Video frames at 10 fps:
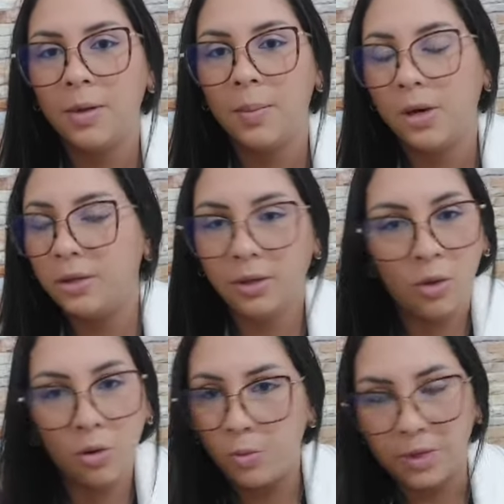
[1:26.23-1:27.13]
Mandem
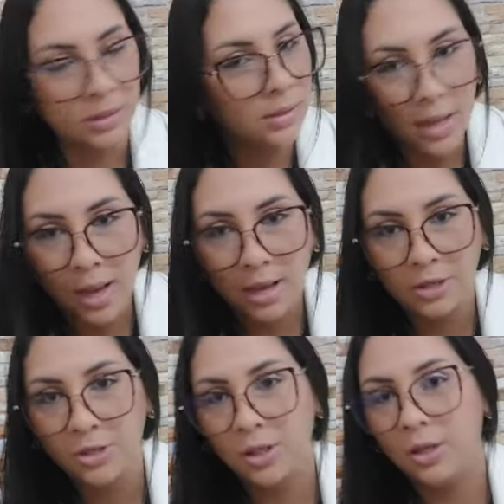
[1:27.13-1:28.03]
logo
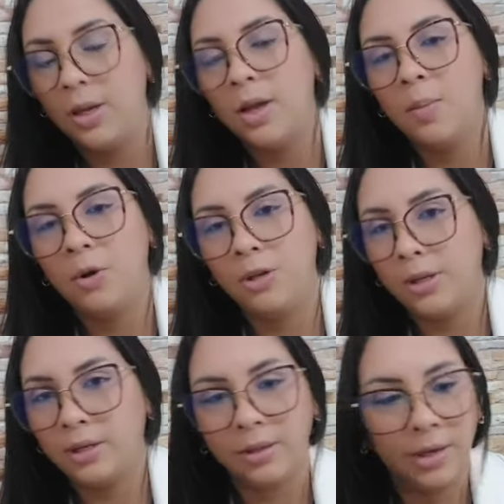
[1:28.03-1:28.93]
mensagem,
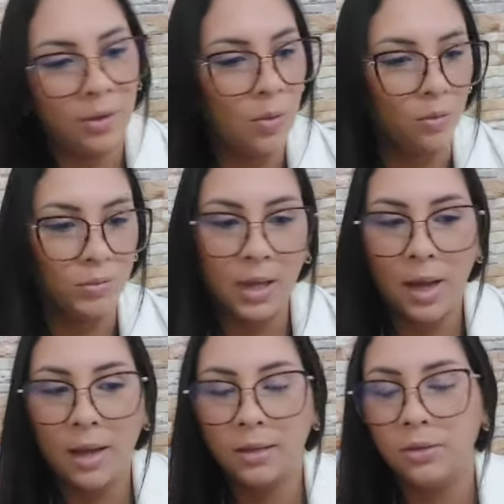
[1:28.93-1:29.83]
podem entrar em
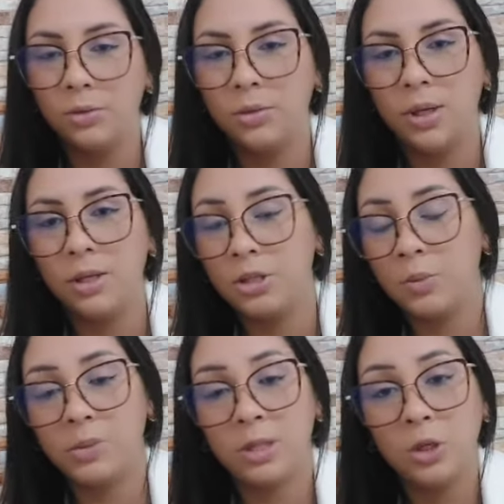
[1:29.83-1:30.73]
contato, né?
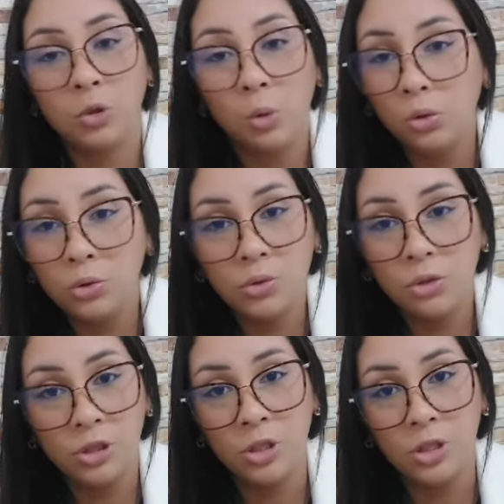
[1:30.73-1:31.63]
Estamos aqui todos os
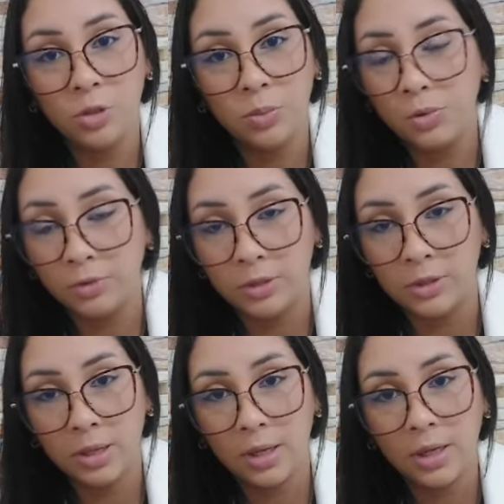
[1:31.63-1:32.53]
dias por
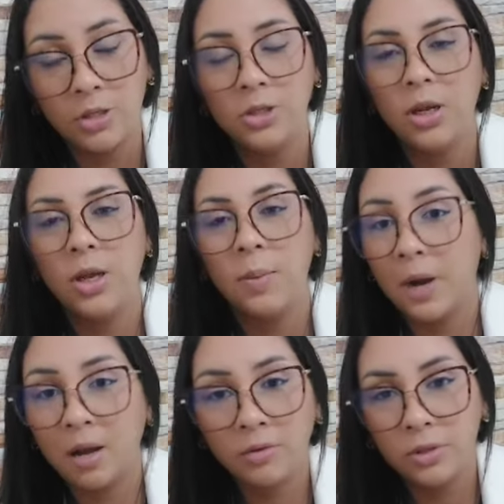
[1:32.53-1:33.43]
vocês,
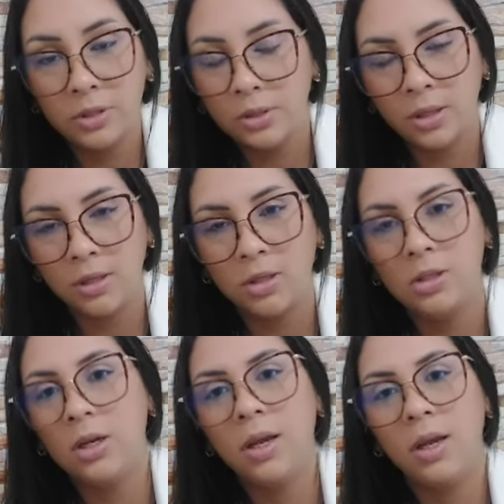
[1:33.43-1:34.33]
para
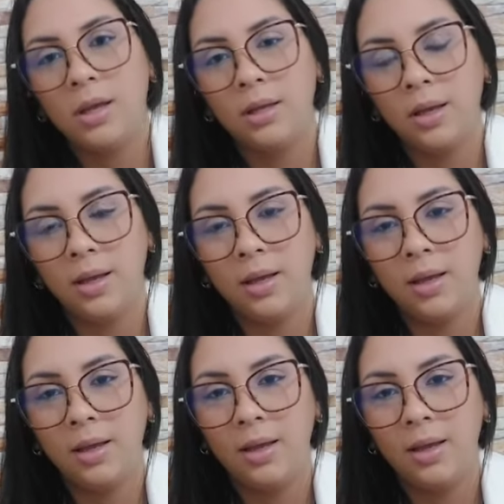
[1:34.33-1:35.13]
vocês, né?